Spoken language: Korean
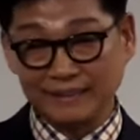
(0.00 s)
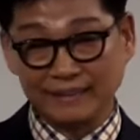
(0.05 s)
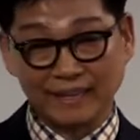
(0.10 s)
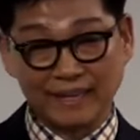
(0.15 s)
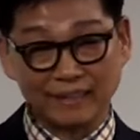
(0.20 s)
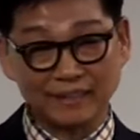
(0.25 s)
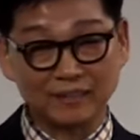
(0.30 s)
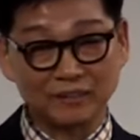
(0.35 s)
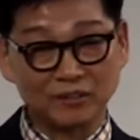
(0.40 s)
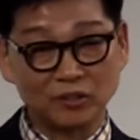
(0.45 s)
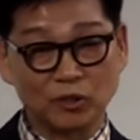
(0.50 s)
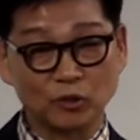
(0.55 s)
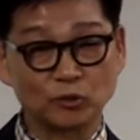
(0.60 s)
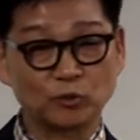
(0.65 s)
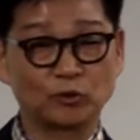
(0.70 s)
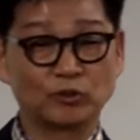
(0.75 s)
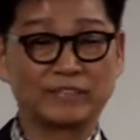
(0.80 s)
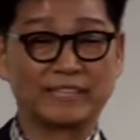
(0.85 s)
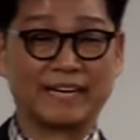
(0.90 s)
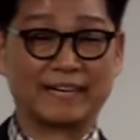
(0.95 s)
시간을
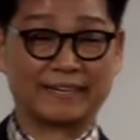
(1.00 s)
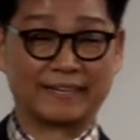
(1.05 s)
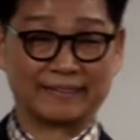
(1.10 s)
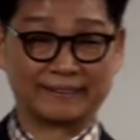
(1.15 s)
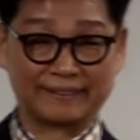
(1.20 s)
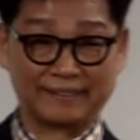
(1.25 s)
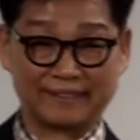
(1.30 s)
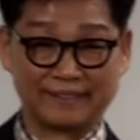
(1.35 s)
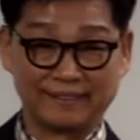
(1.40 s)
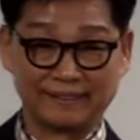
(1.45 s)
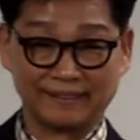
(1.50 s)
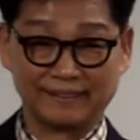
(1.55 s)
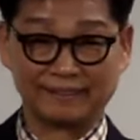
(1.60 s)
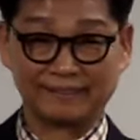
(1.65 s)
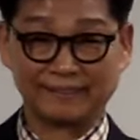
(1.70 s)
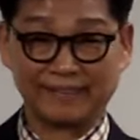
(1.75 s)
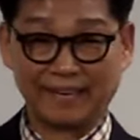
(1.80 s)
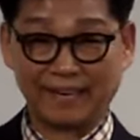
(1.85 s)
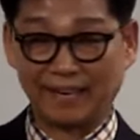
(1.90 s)
더 주지 않았다.